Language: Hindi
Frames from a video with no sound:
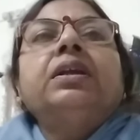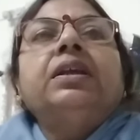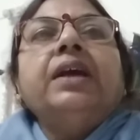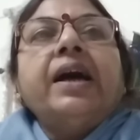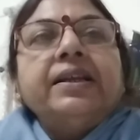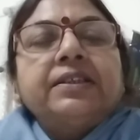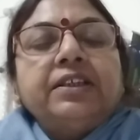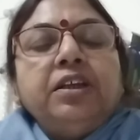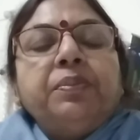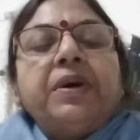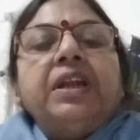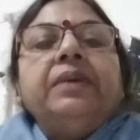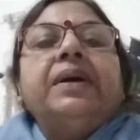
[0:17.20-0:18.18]
क्या इसकी
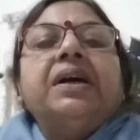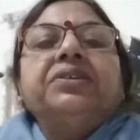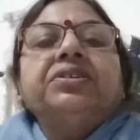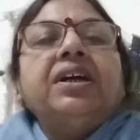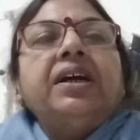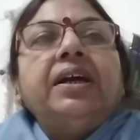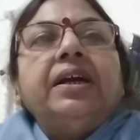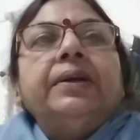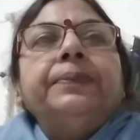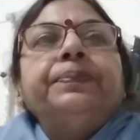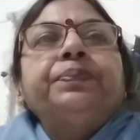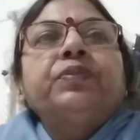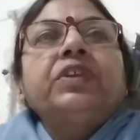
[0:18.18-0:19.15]
परिभाषा है
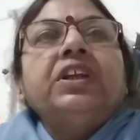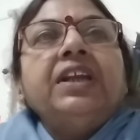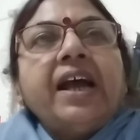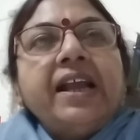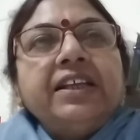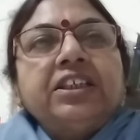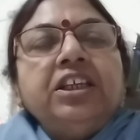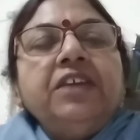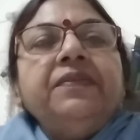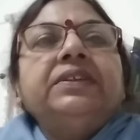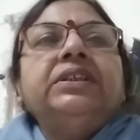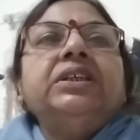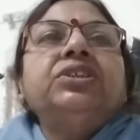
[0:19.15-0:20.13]
क्या इसकी
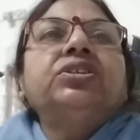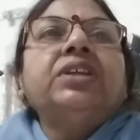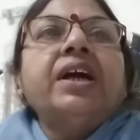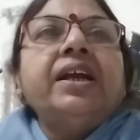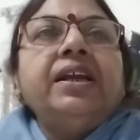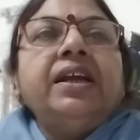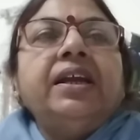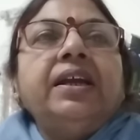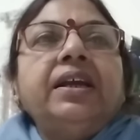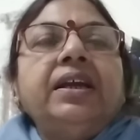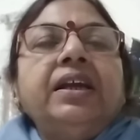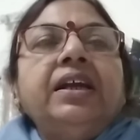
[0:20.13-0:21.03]
विशेषताएं हैं